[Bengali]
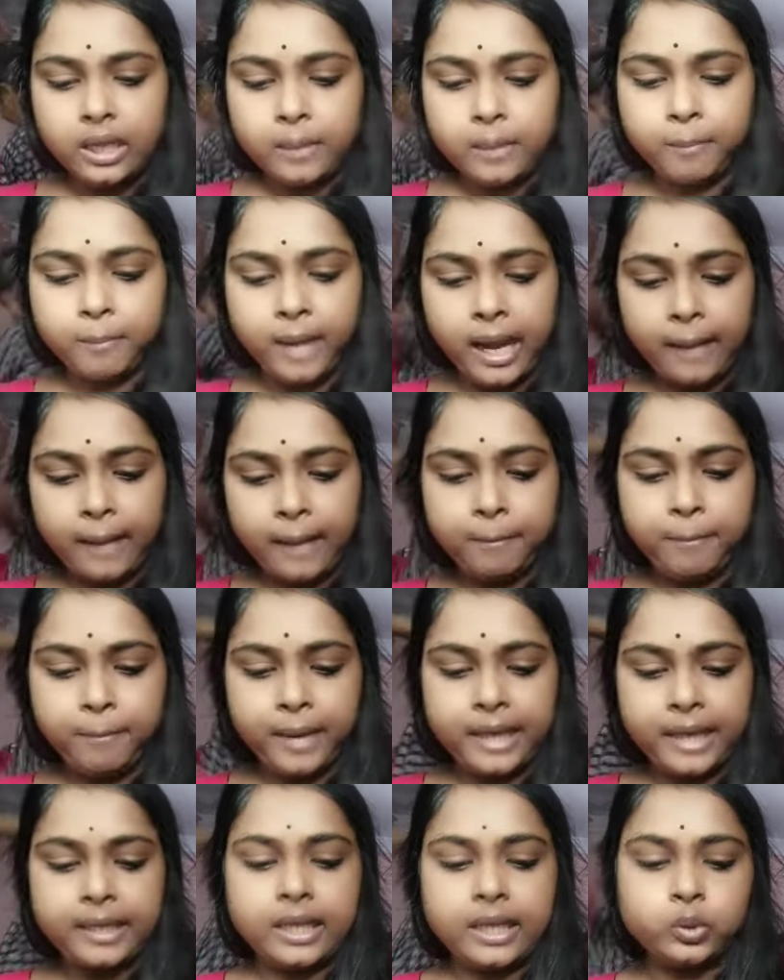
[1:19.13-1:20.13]
বাপ
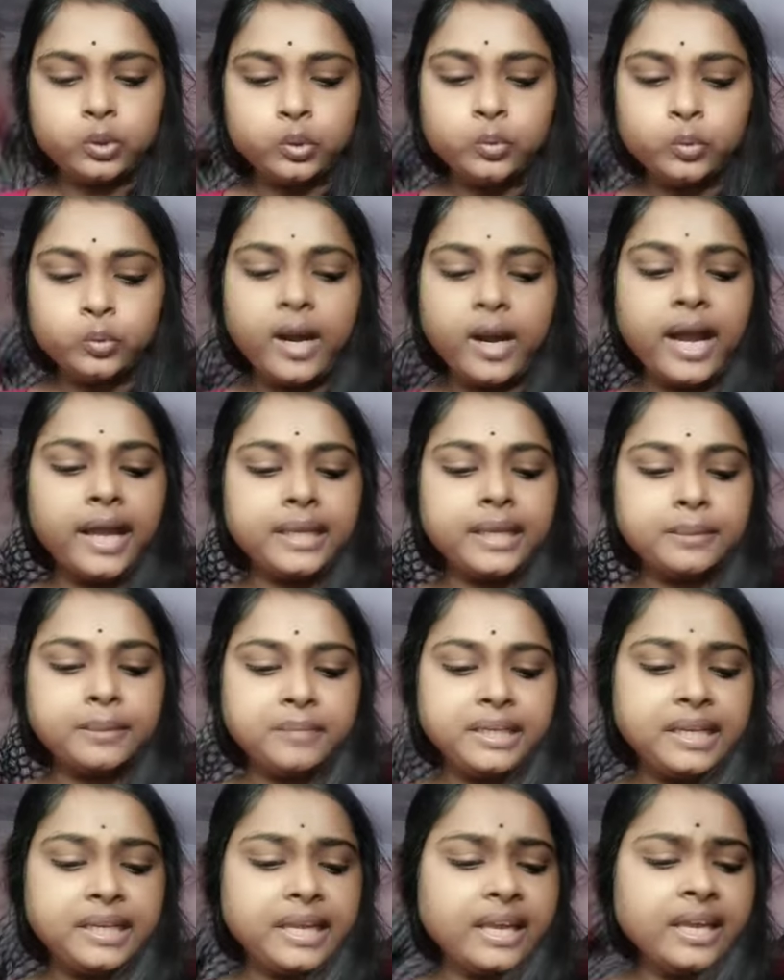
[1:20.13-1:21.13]
বেটা দুভাই
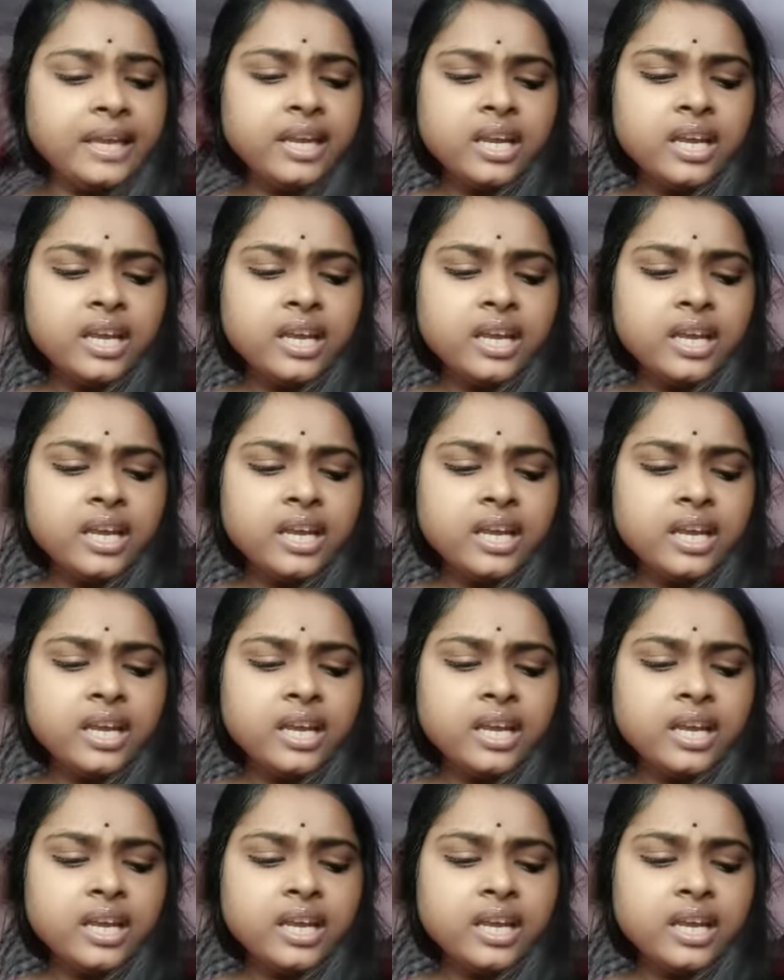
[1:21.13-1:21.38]
মিলে